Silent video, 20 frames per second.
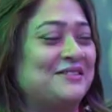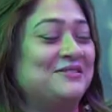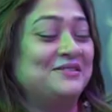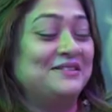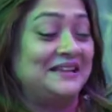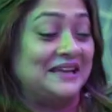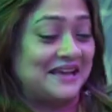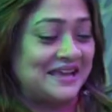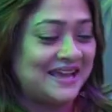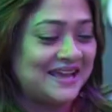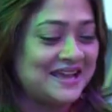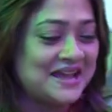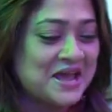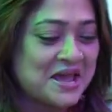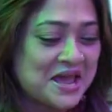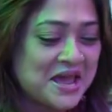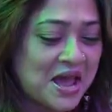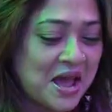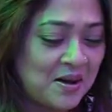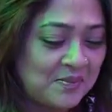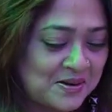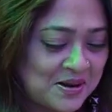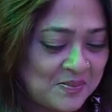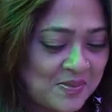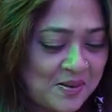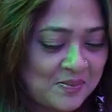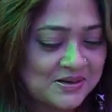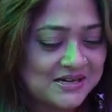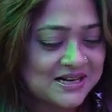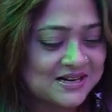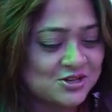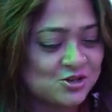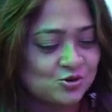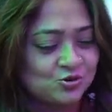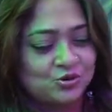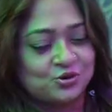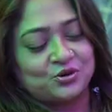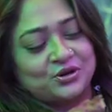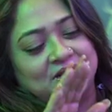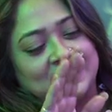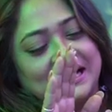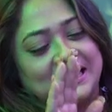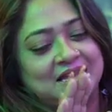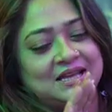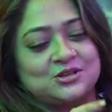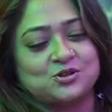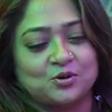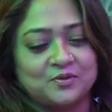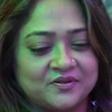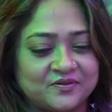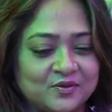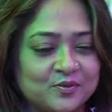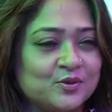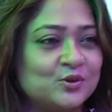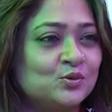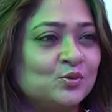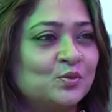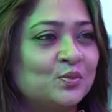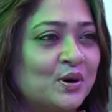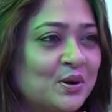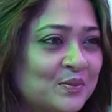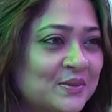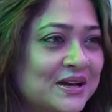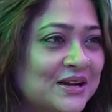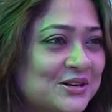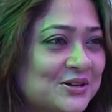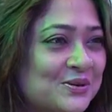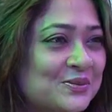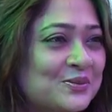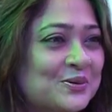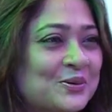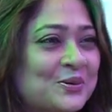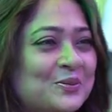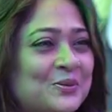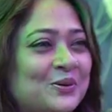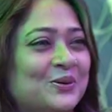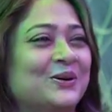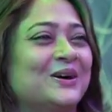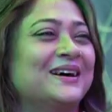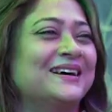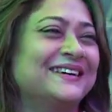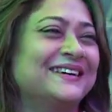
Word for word: এখানে দেখেই ব্যাপারটাকে সুন্দর করে দেখি ছবি ফবি তুলবো আমি করবো